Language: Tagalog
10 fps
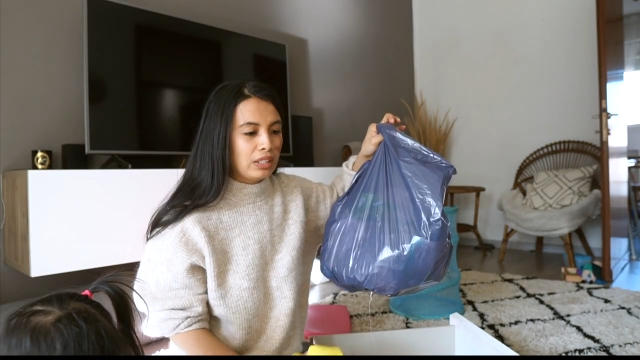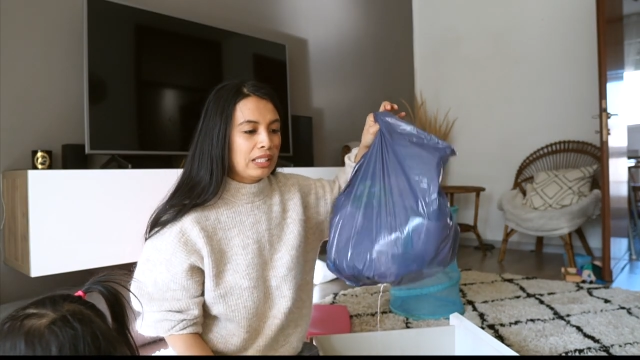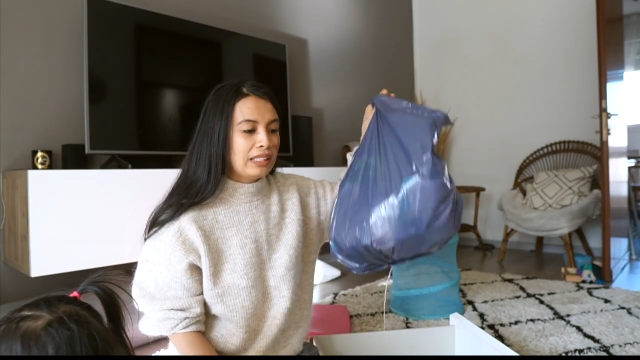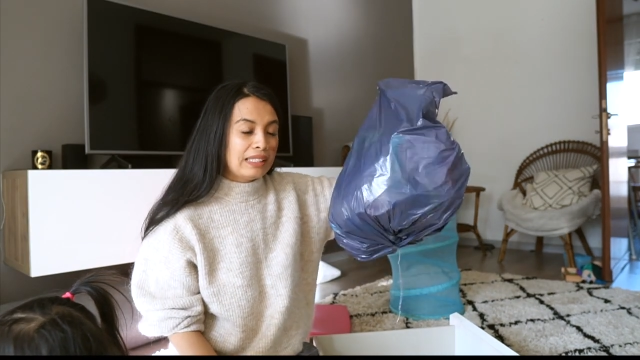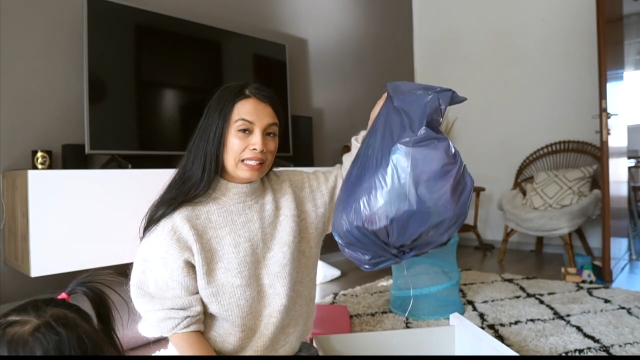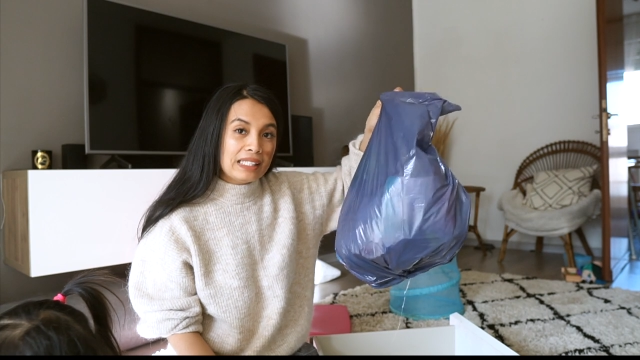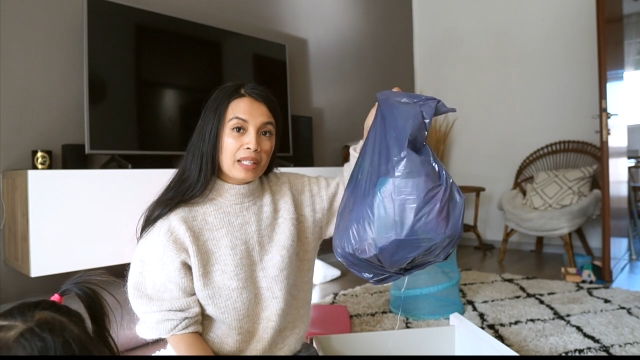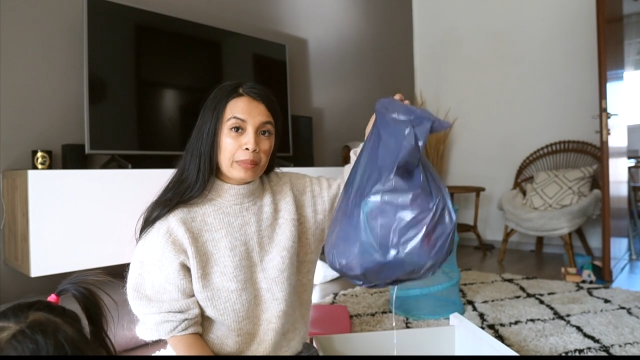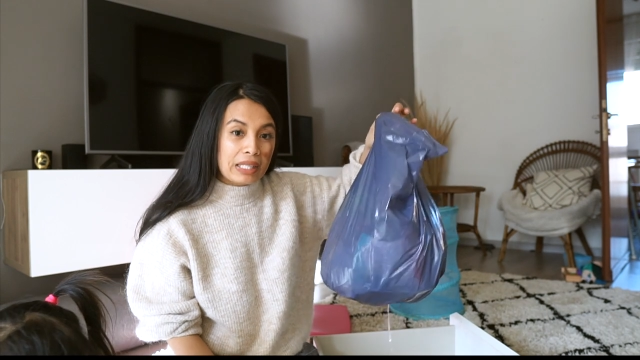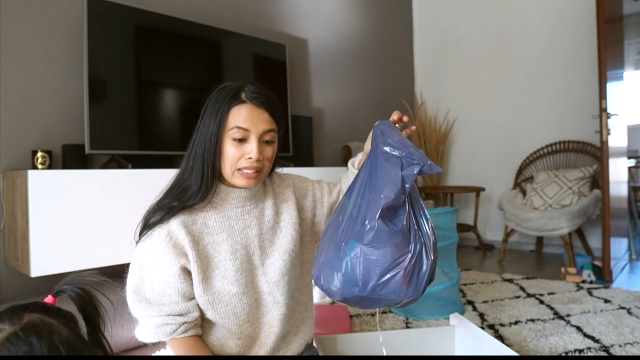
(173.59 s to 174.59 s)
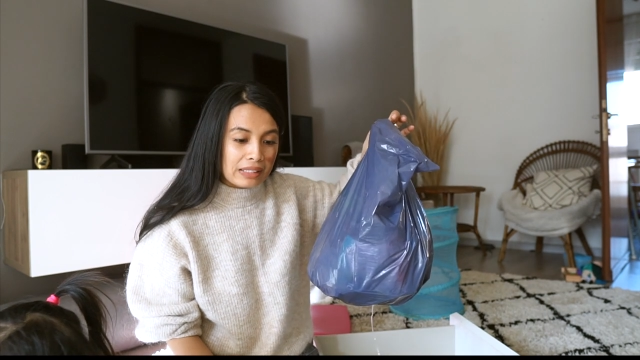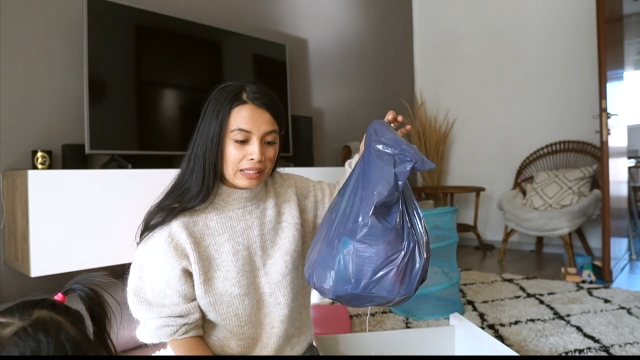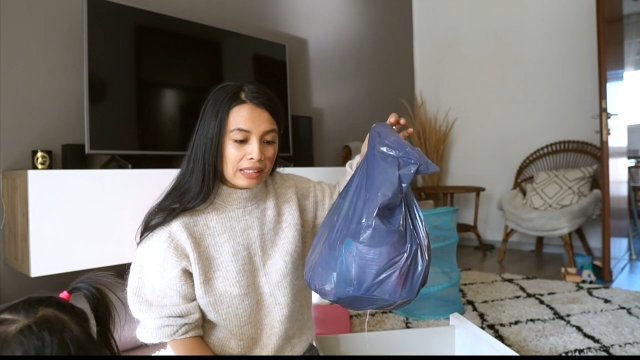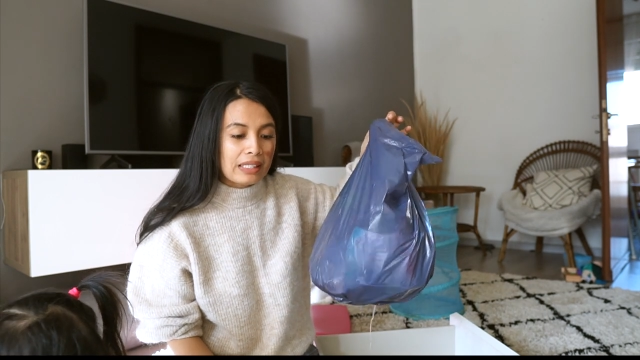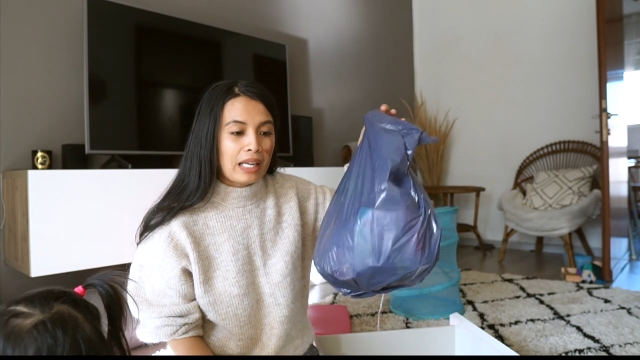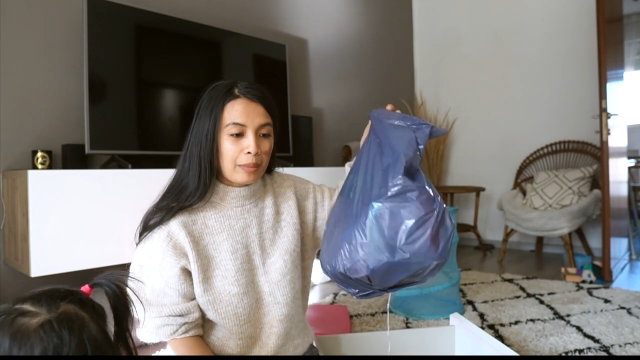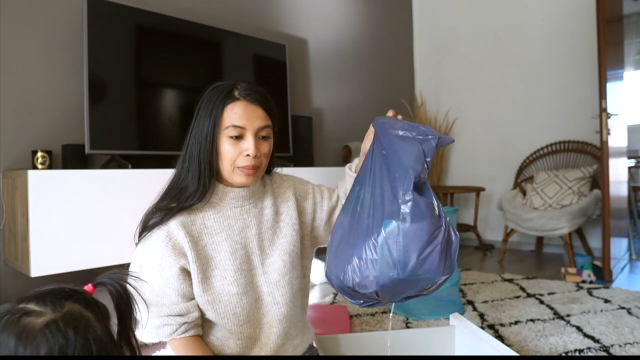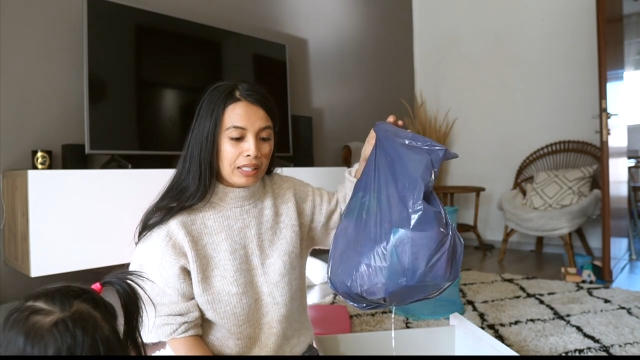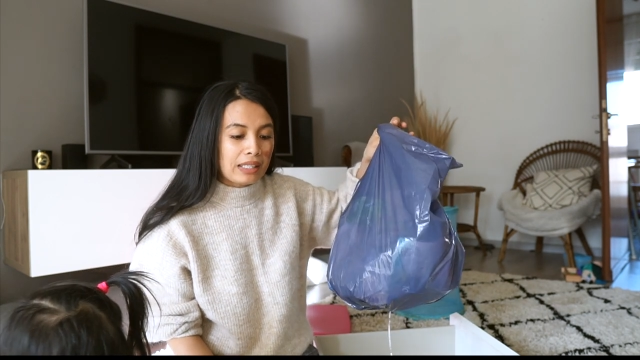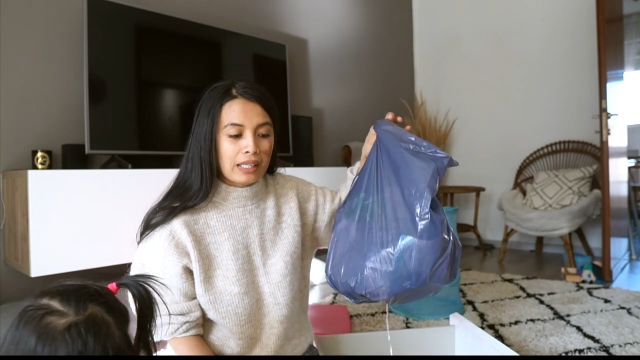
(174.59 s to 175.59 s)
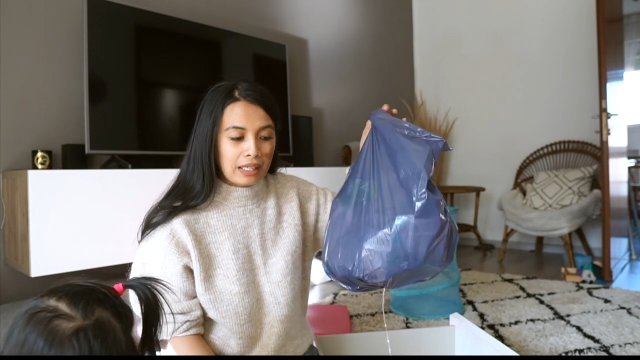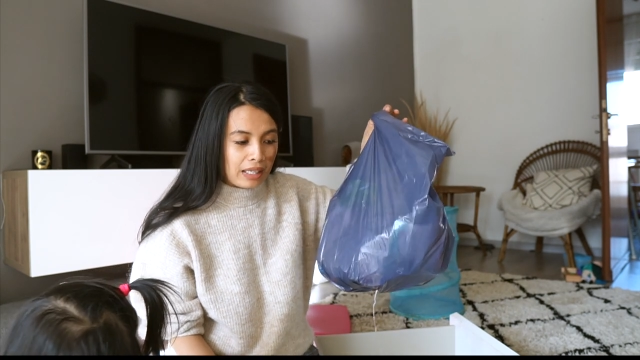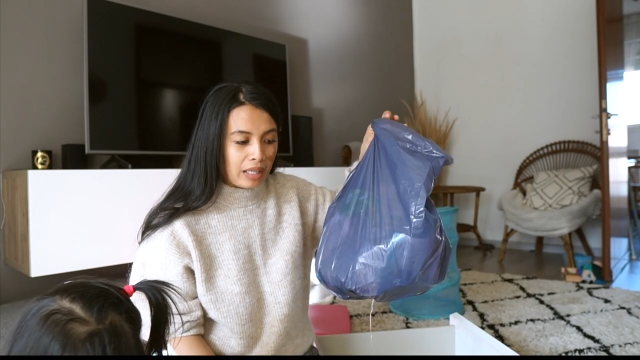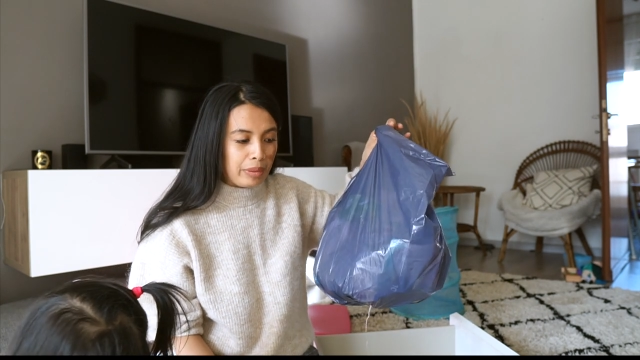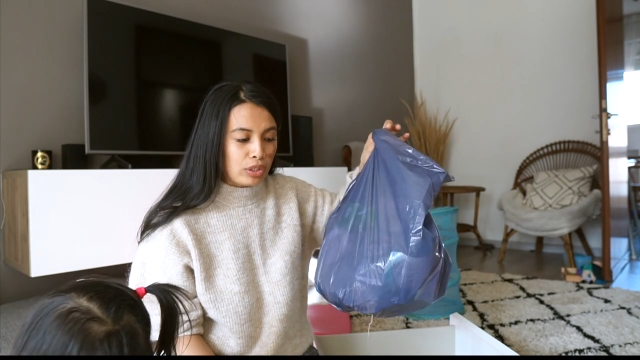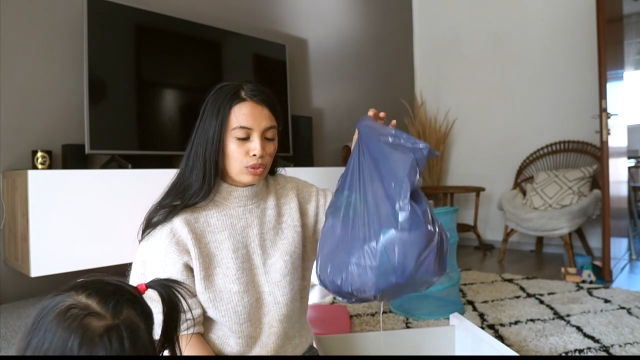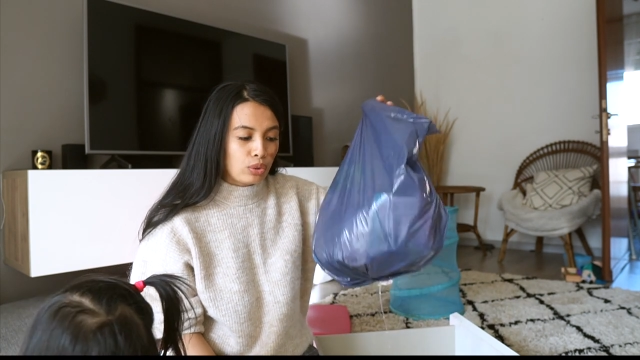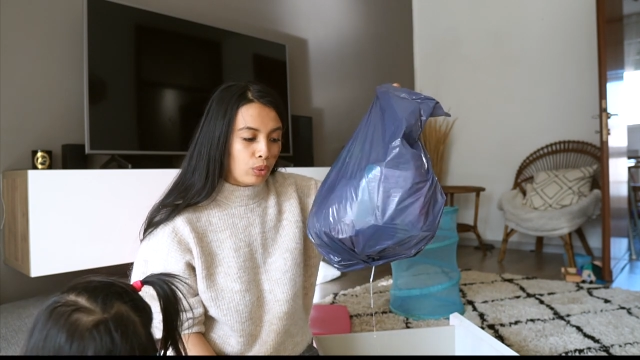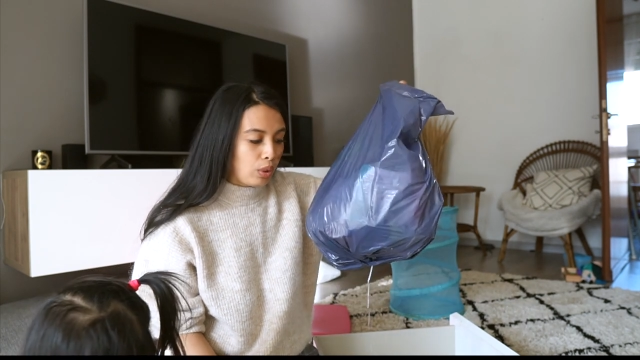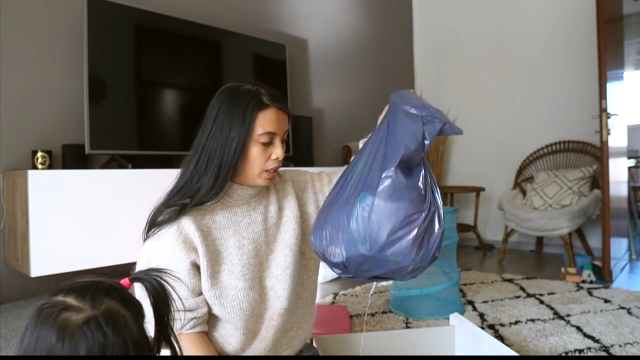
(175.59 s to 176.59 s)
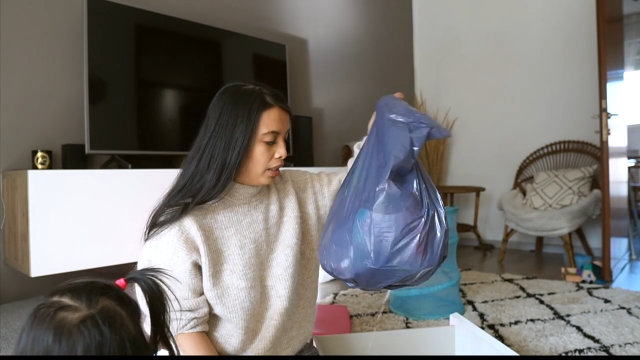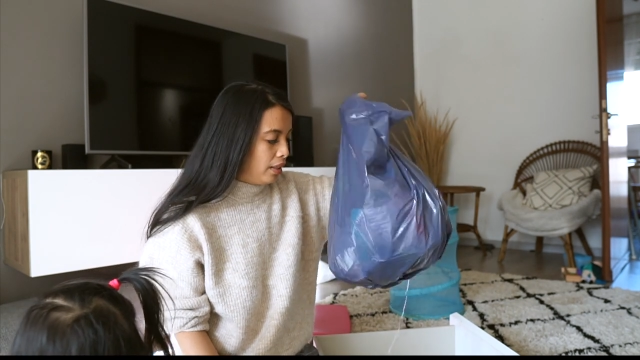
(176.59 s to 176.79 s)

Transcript: na hindi naman namin nagagamit. So,